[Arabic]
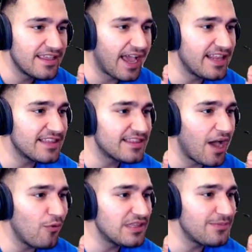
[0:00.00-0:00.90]
يعني
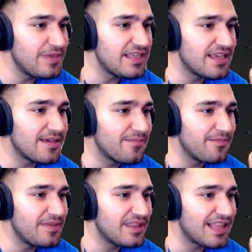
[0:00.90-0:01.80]
اول 100
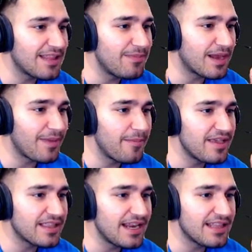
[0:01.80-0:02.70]
100 300
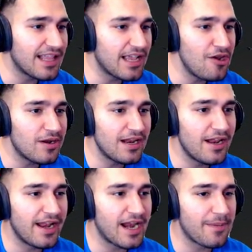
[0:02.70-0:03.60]
400 طلع كله
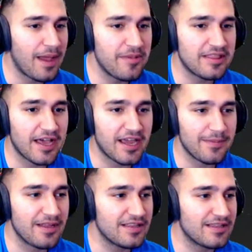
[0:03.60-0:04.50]
كله يعني 400
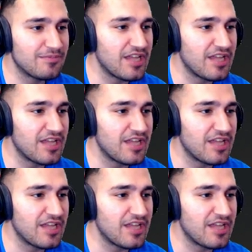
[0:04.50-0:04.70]
تقريبا